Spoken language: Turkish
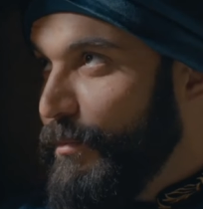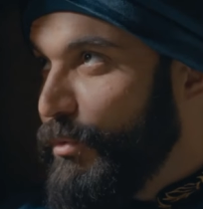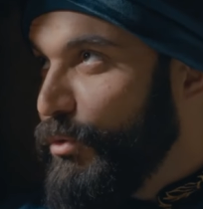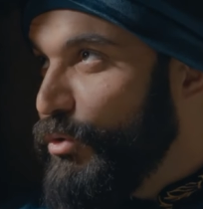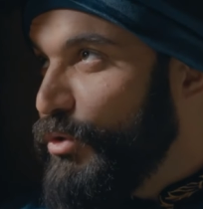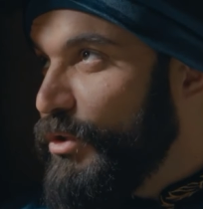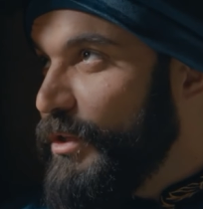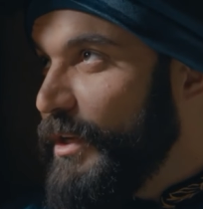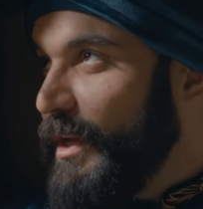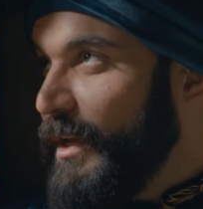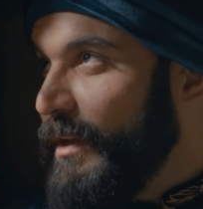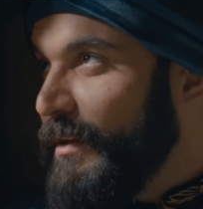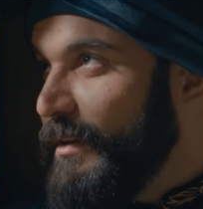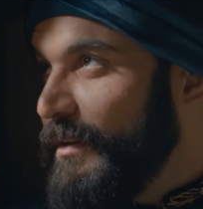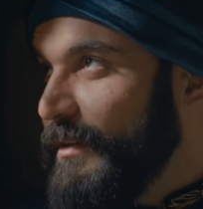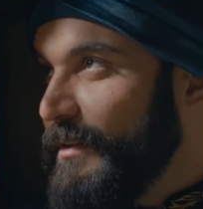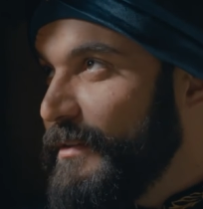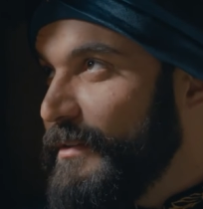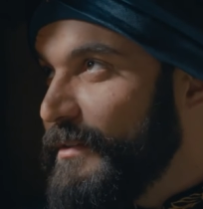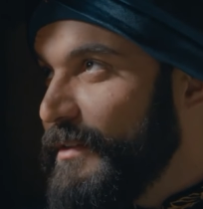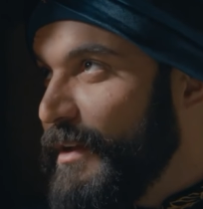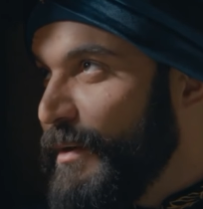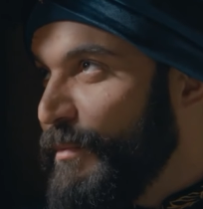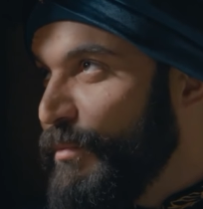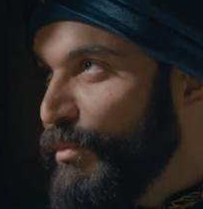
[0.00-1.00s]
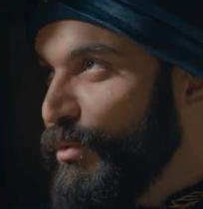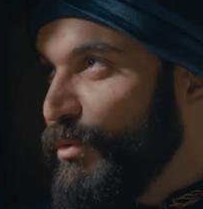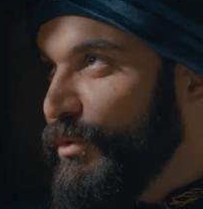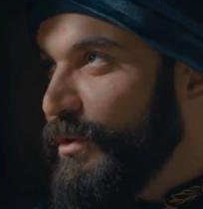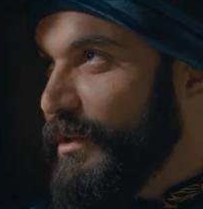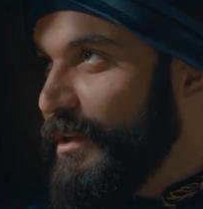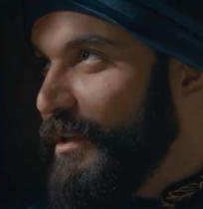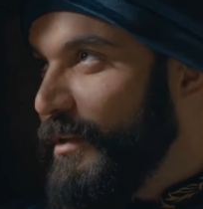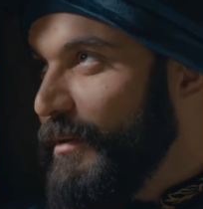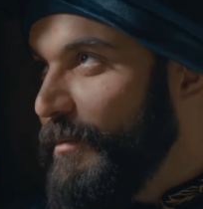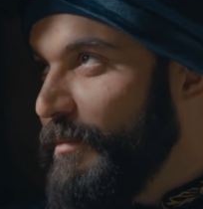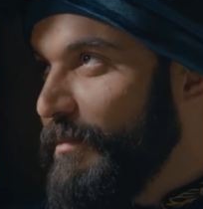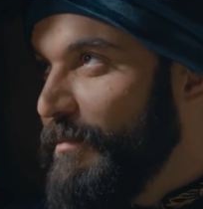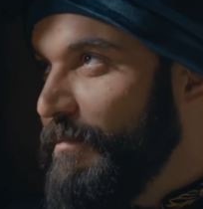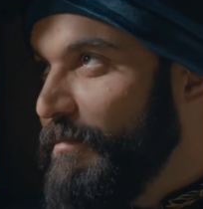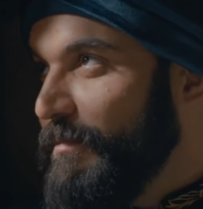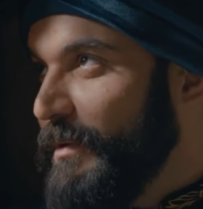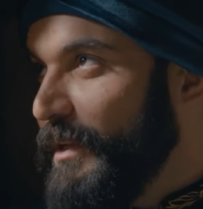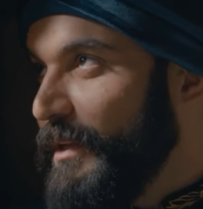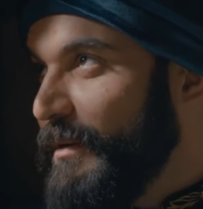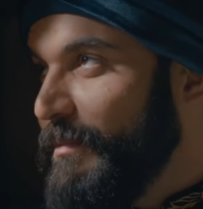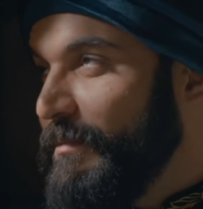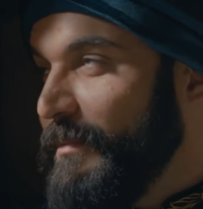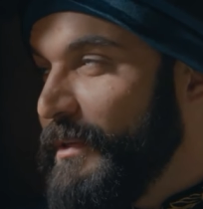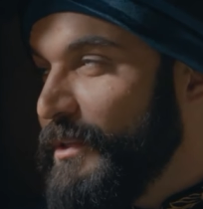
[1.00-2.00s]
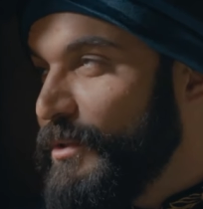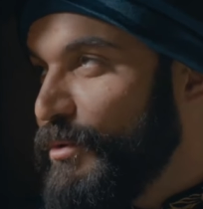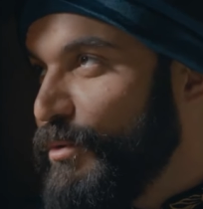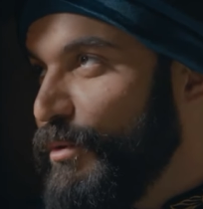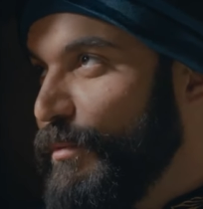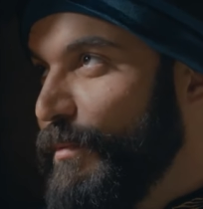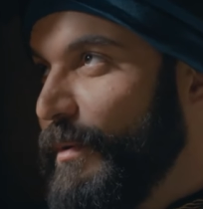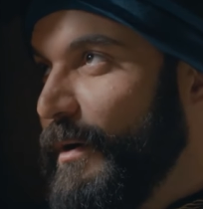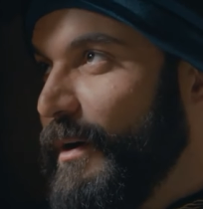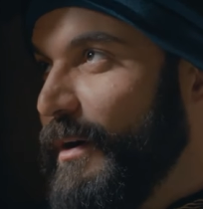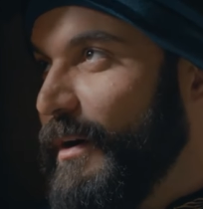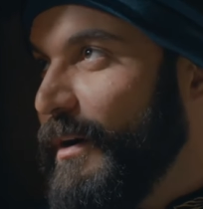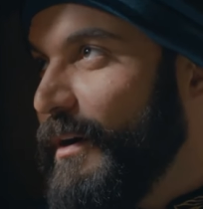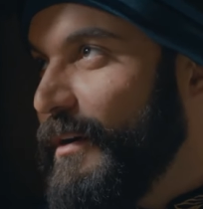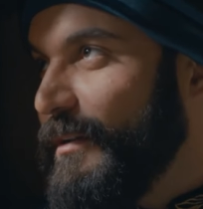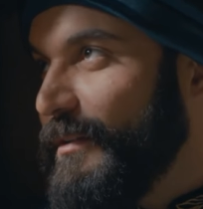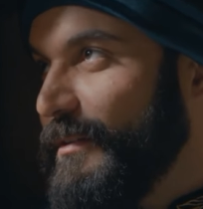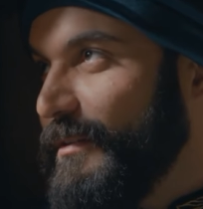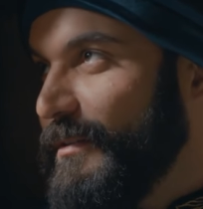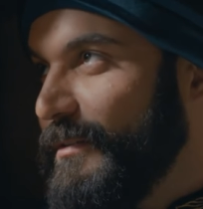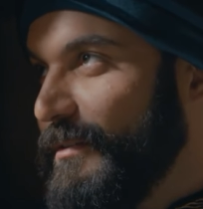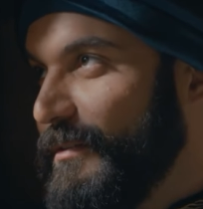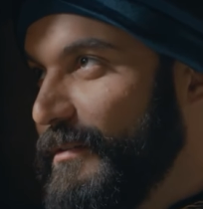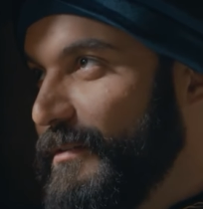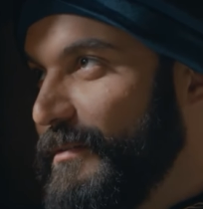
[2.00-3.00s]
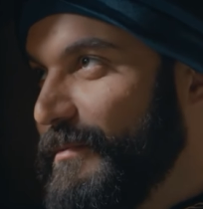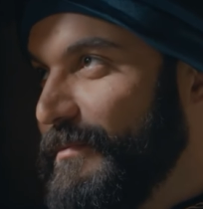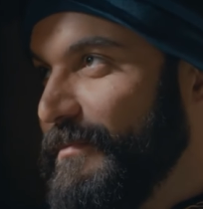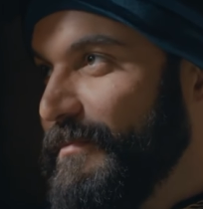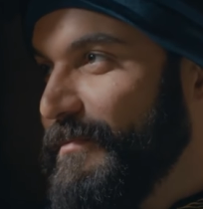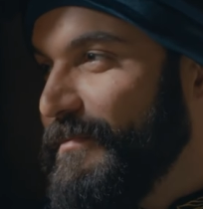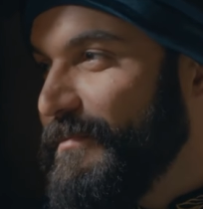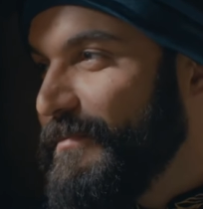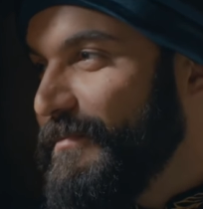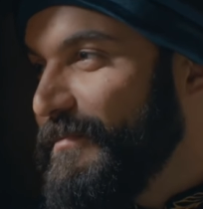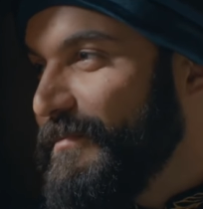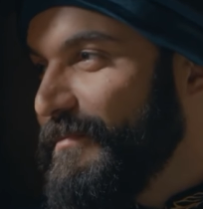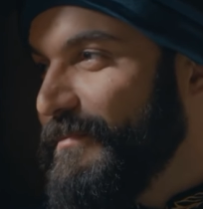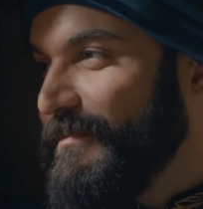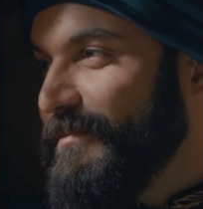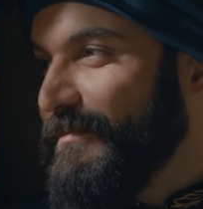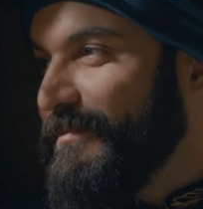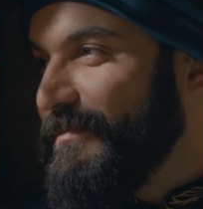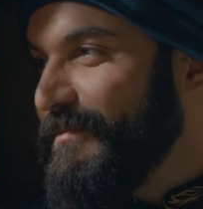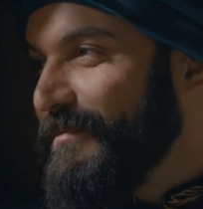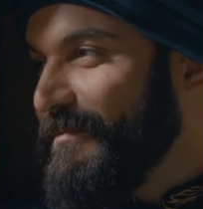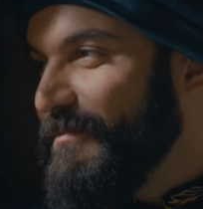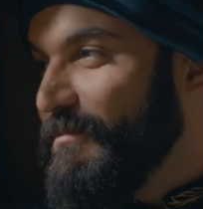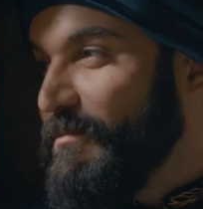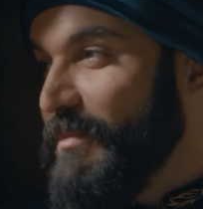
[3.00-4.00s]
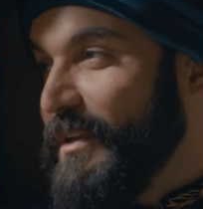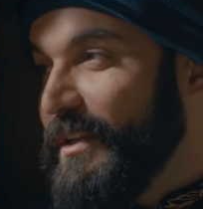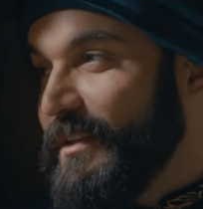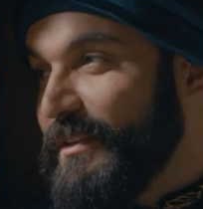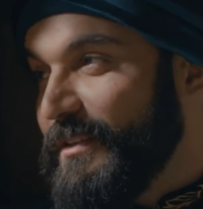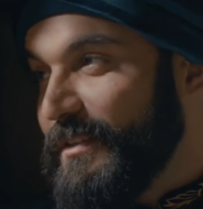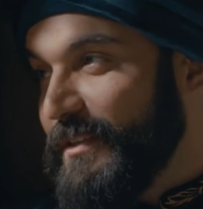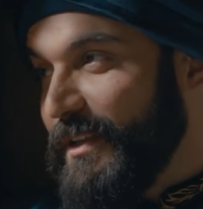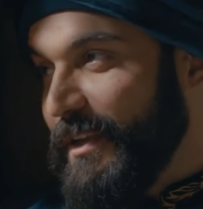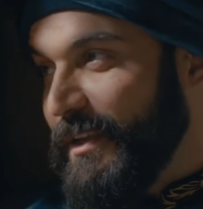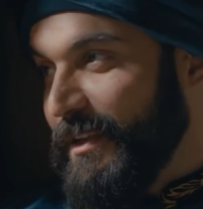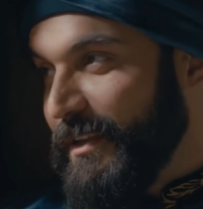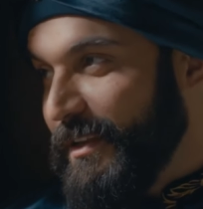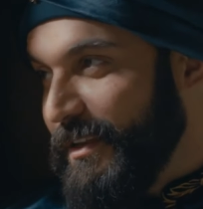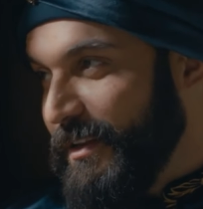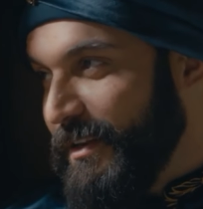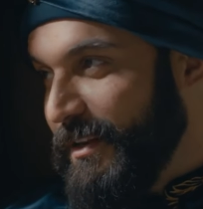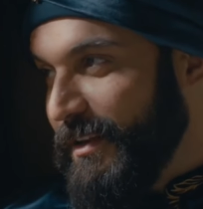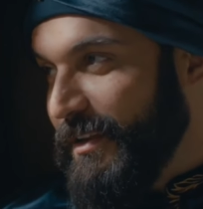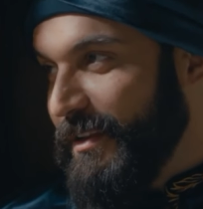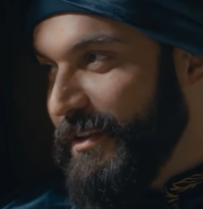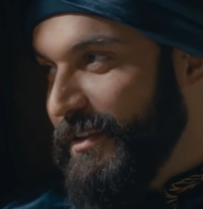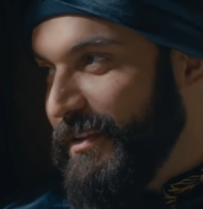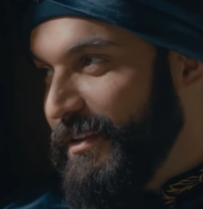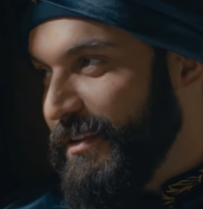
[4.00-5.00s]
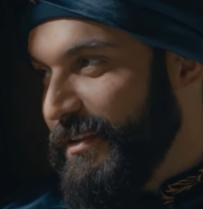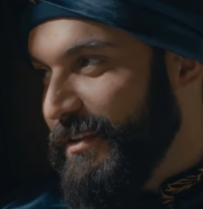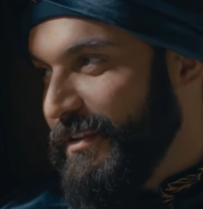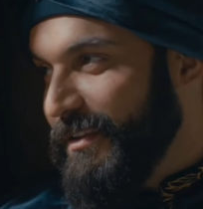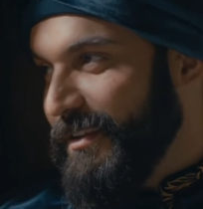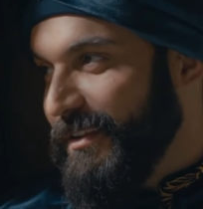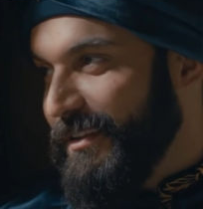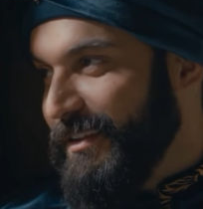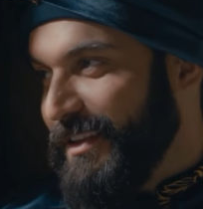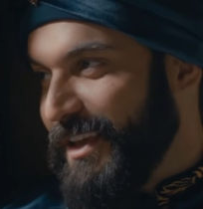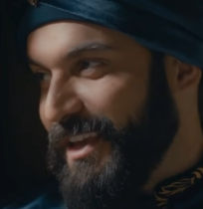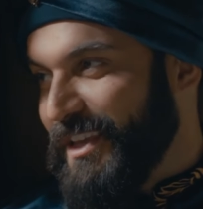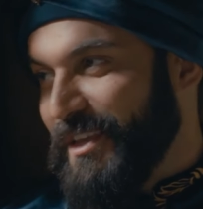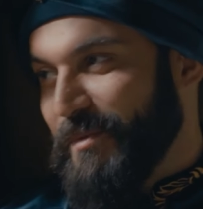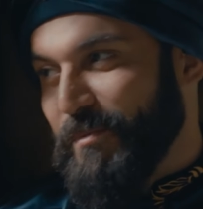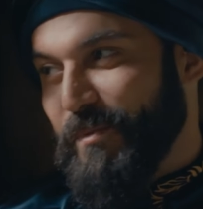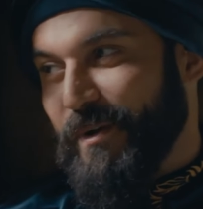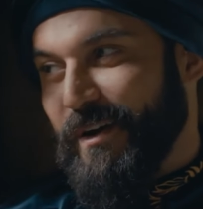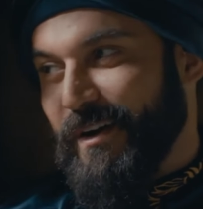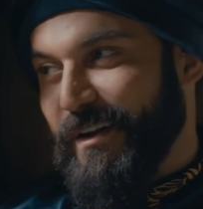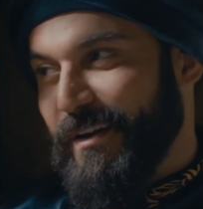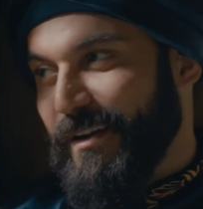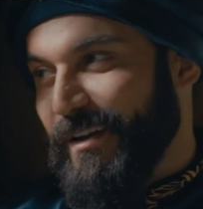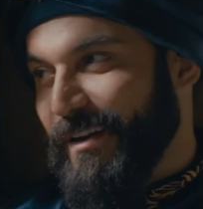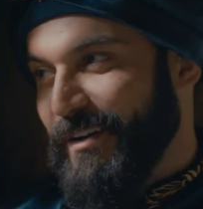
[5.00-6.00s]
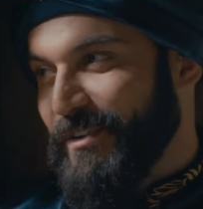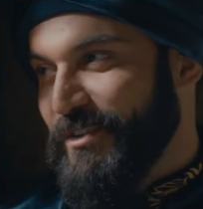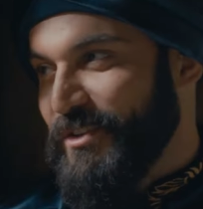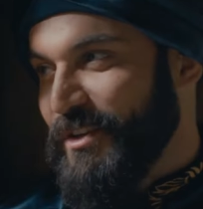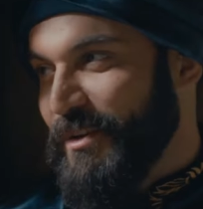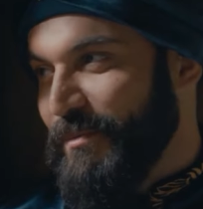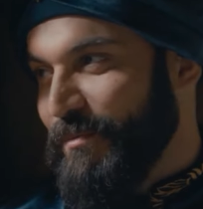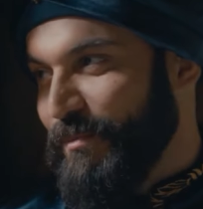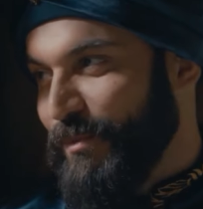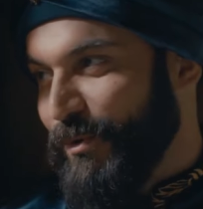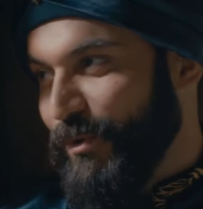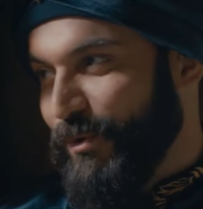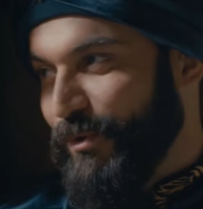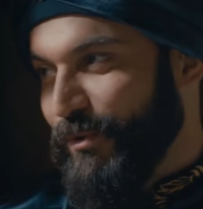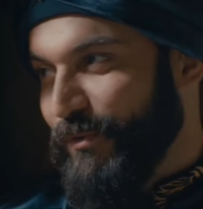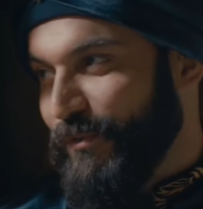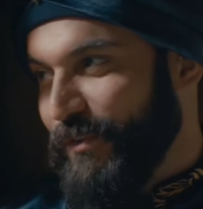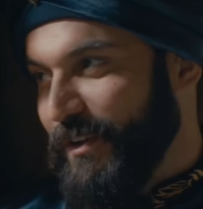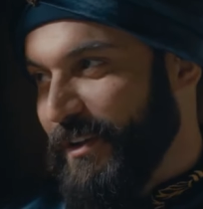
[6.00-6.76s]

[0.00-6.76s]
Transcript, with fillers: Bu şehri İstanbul ki bir mislü bahadır. Bir sengine yekpare acem mülkü